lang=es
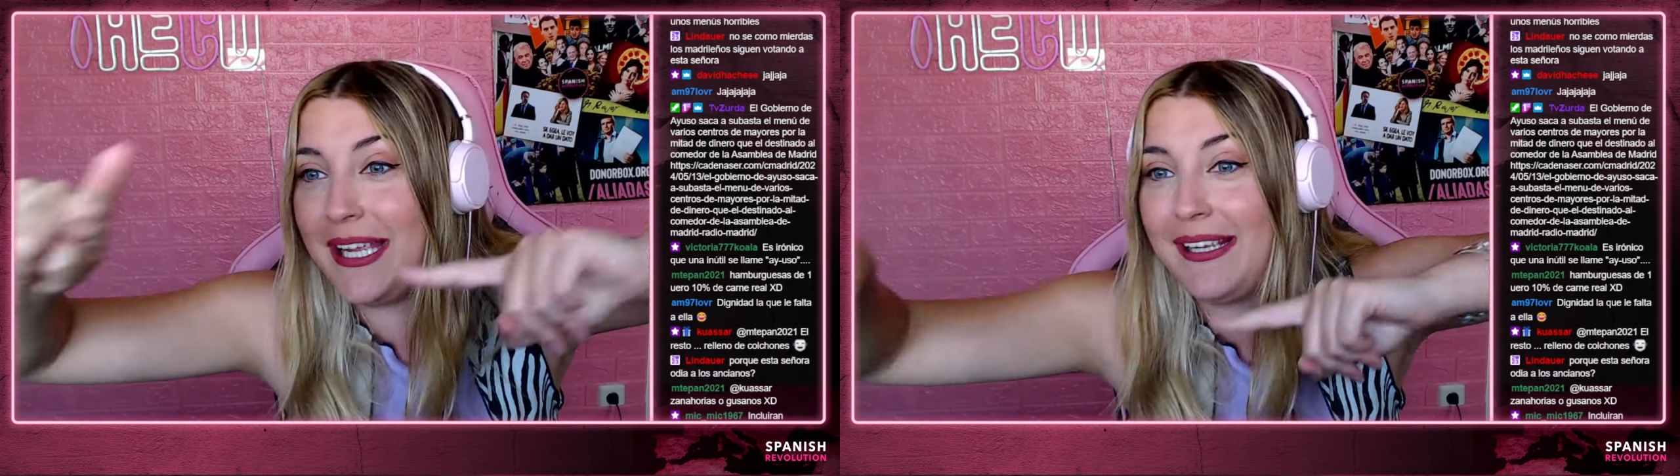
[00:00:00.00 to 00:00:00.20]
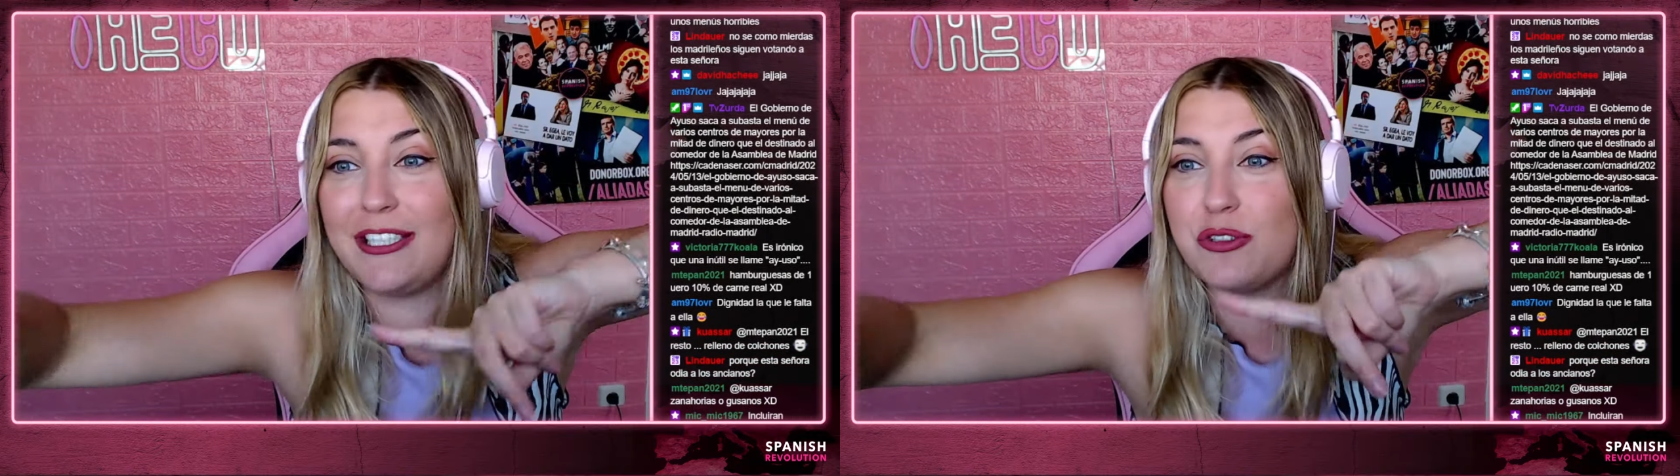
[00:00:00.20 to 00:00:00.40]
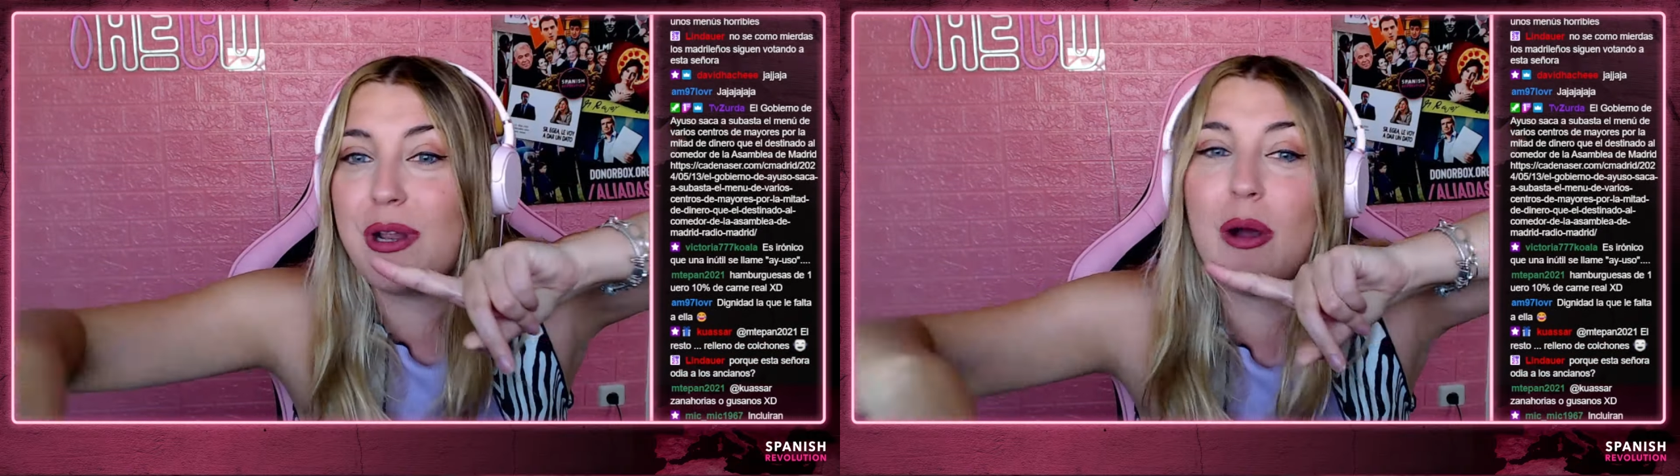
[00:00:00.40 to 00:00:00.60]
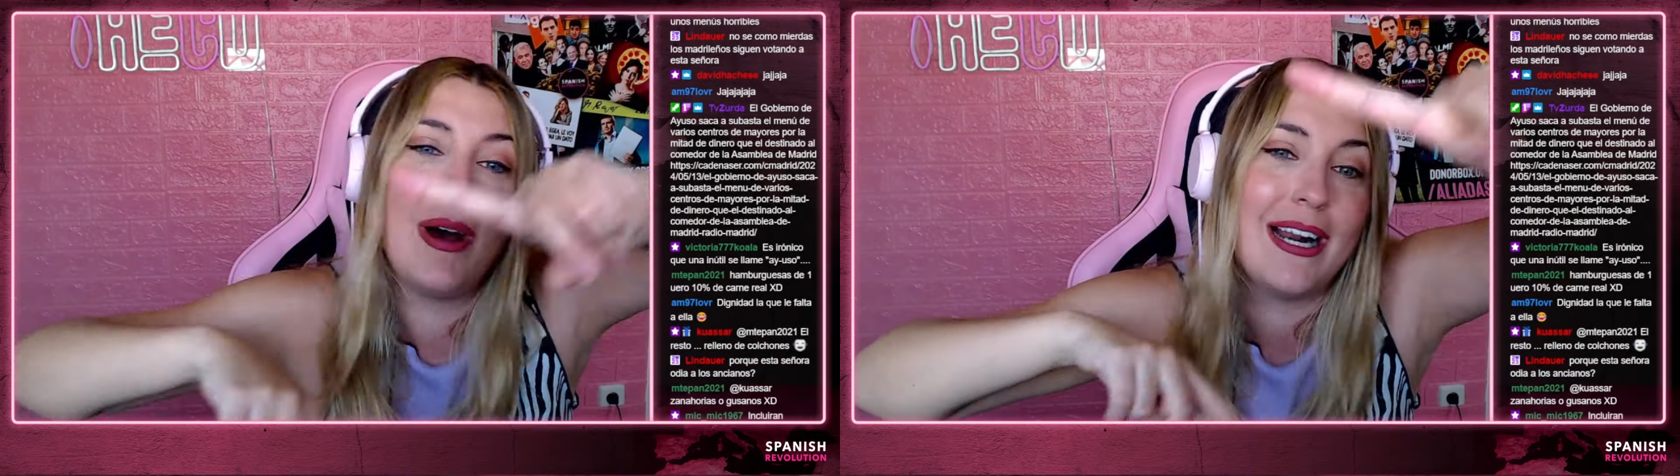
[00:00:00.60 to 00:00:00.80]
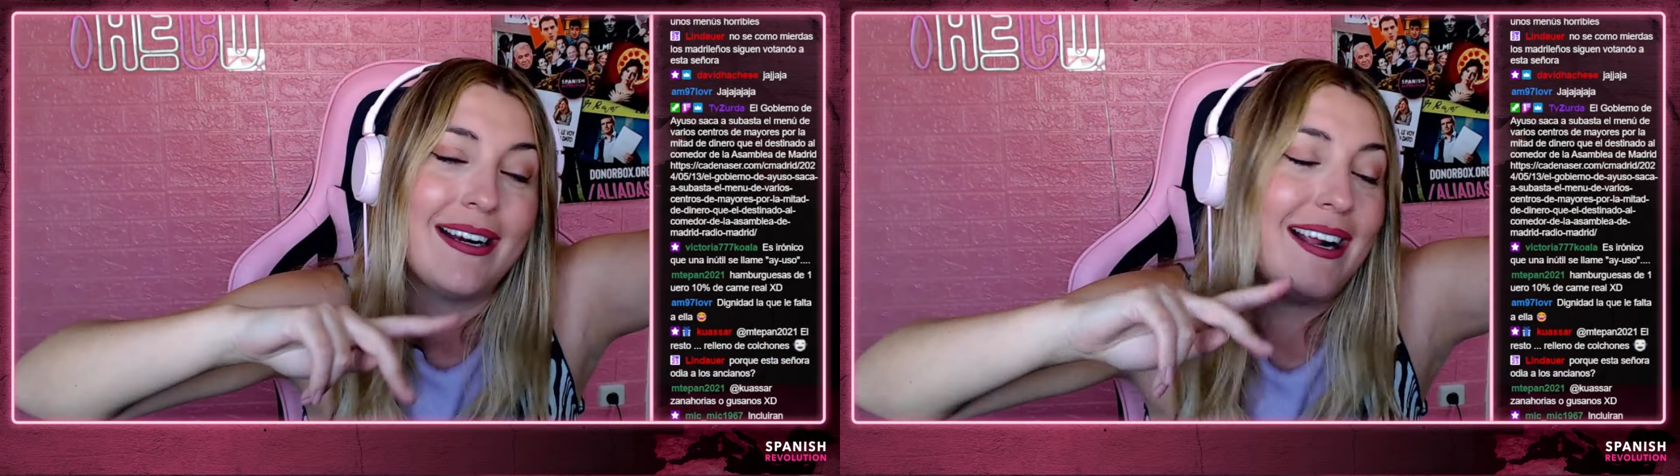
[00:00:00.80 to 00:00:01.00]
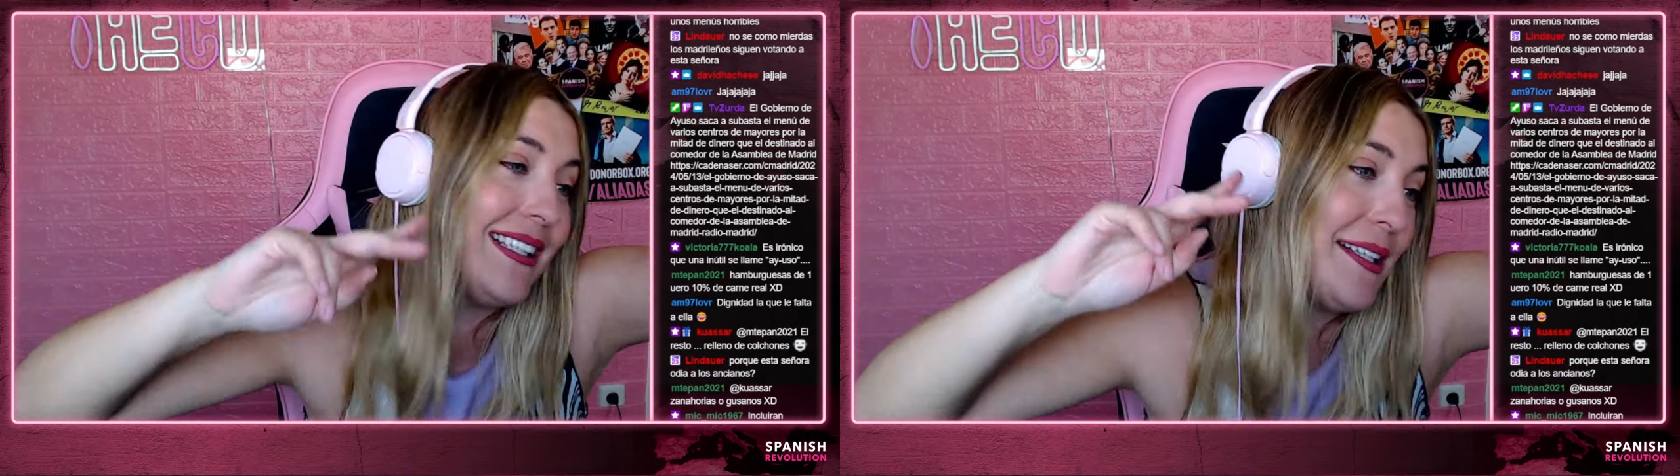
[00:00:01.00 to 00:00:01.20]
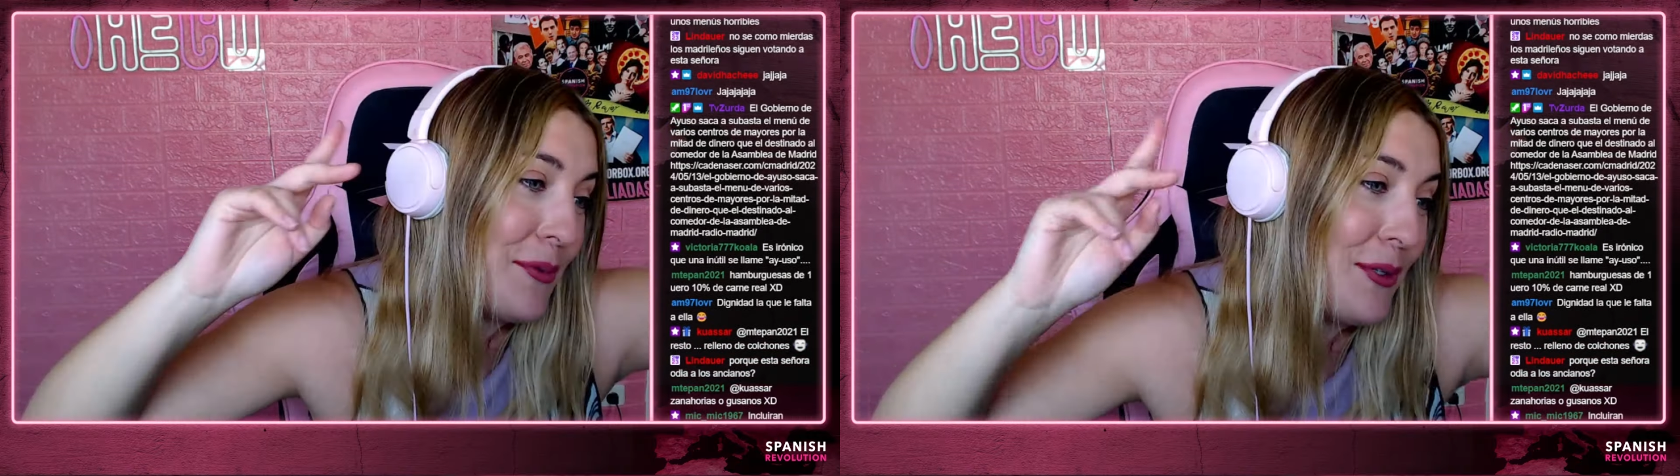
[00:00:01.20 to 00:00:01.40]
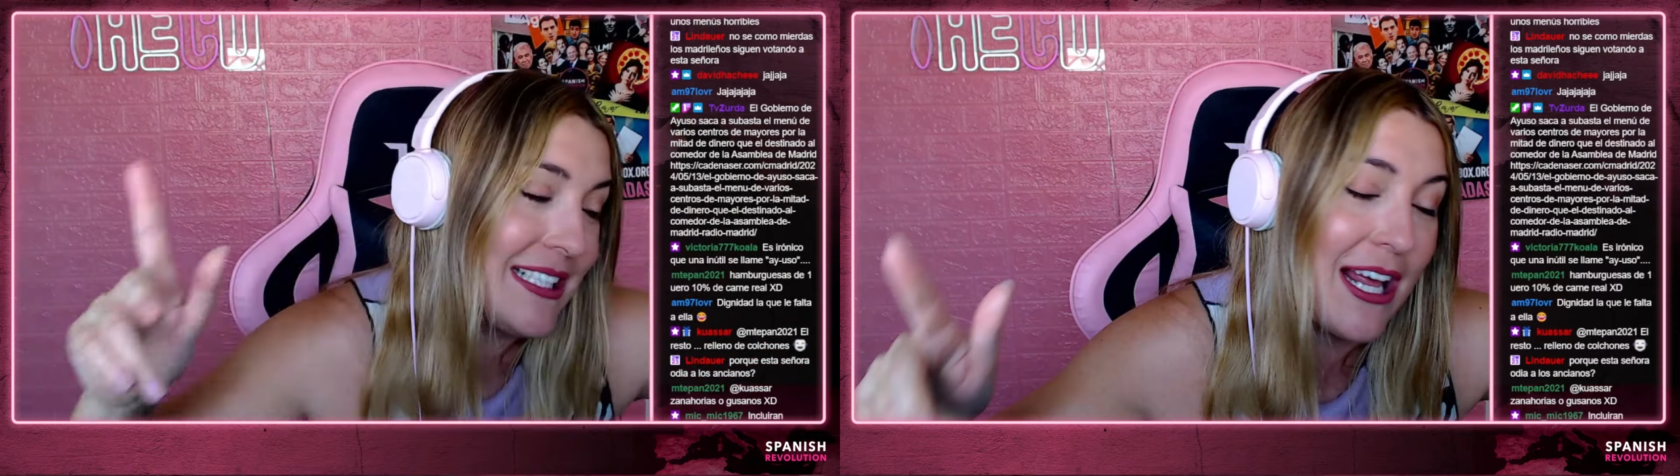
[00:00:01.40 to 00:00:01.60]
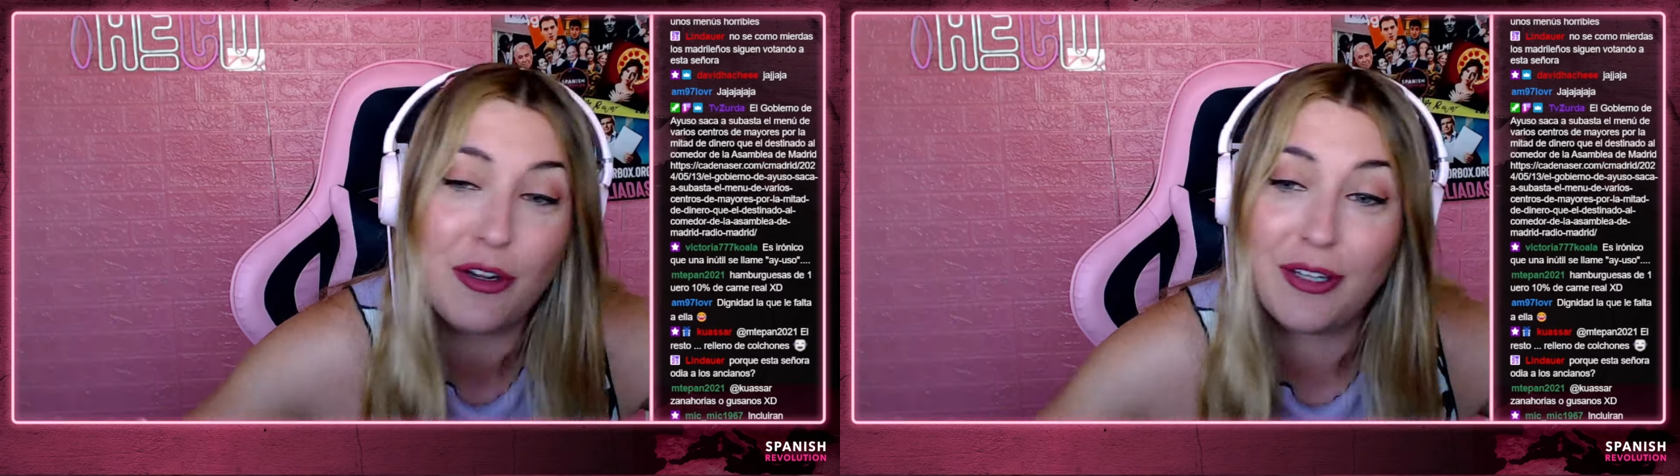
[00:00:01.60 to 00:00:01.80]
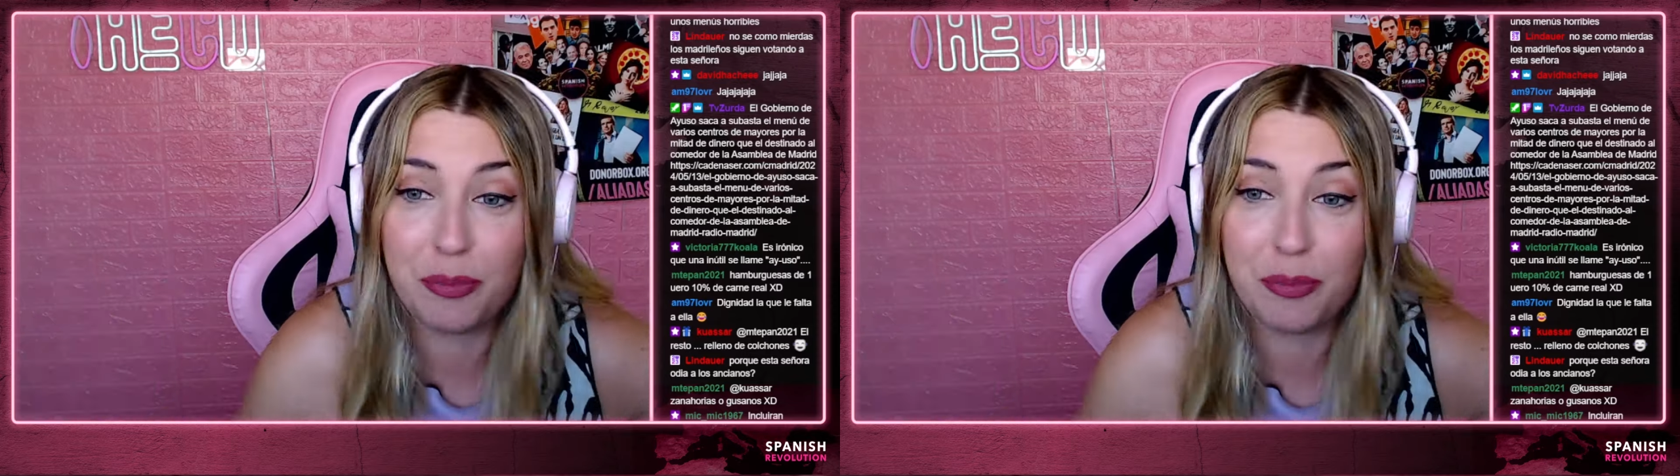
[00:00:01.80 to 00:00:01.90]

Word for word: que eres una guarra y que te pongas la rodilla.